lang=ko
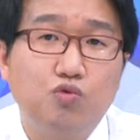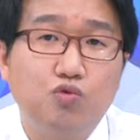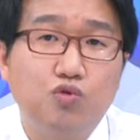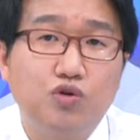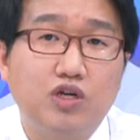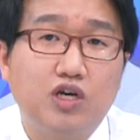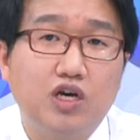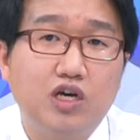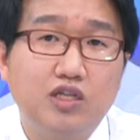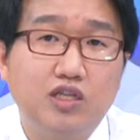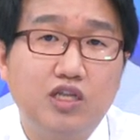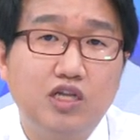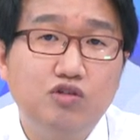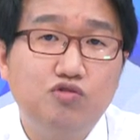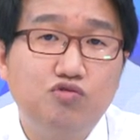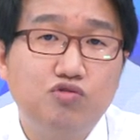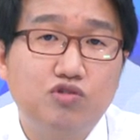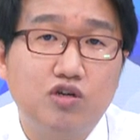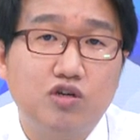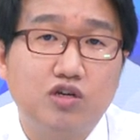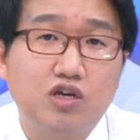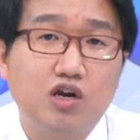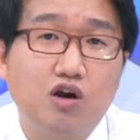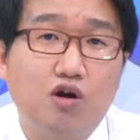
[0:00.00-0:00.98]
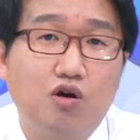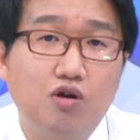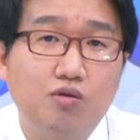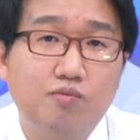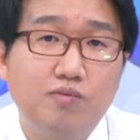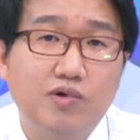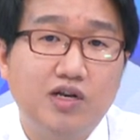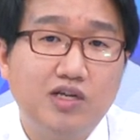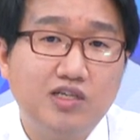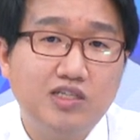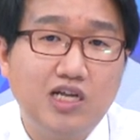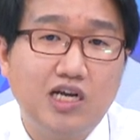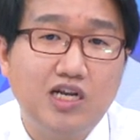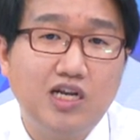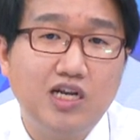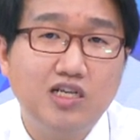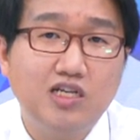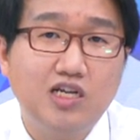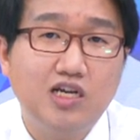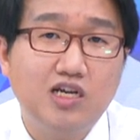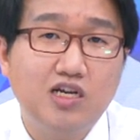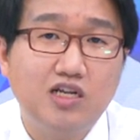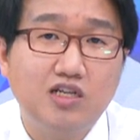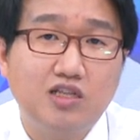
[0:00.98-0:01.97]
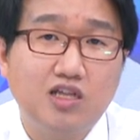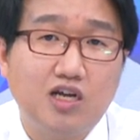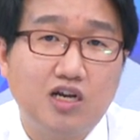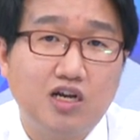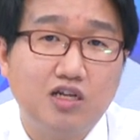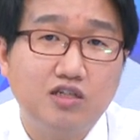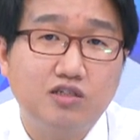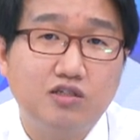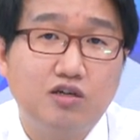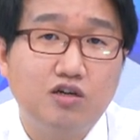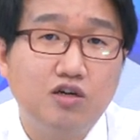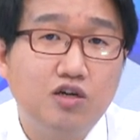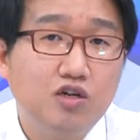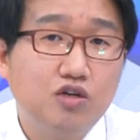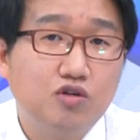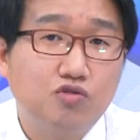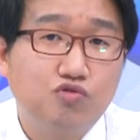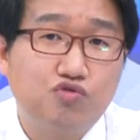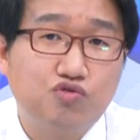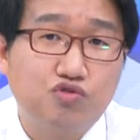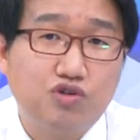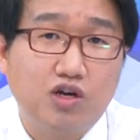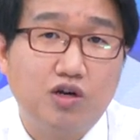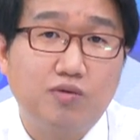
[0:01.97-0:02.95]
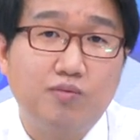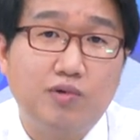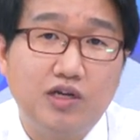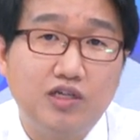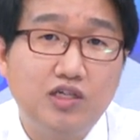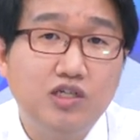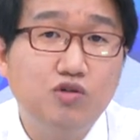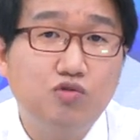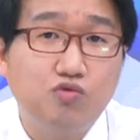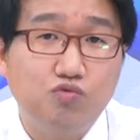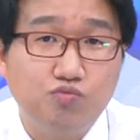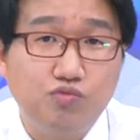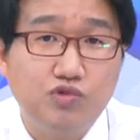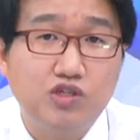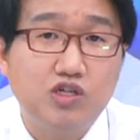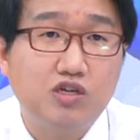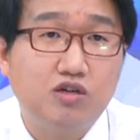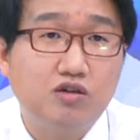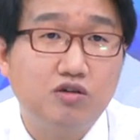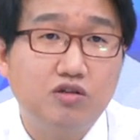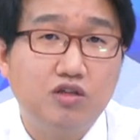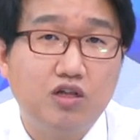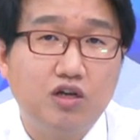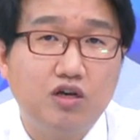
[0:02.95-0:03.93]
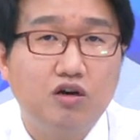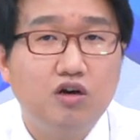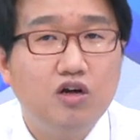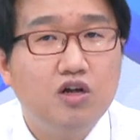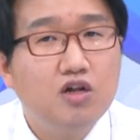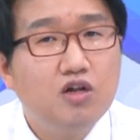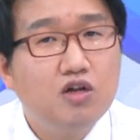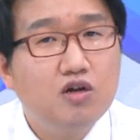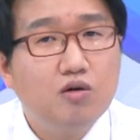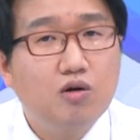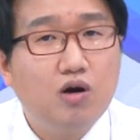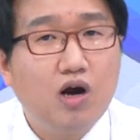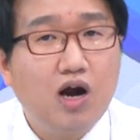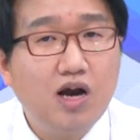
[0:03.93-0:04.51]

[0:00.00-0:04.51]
우리가 내수 경기가 얼마나 살아나냐에 따라서 주가가 많이 움직일 건데요 네.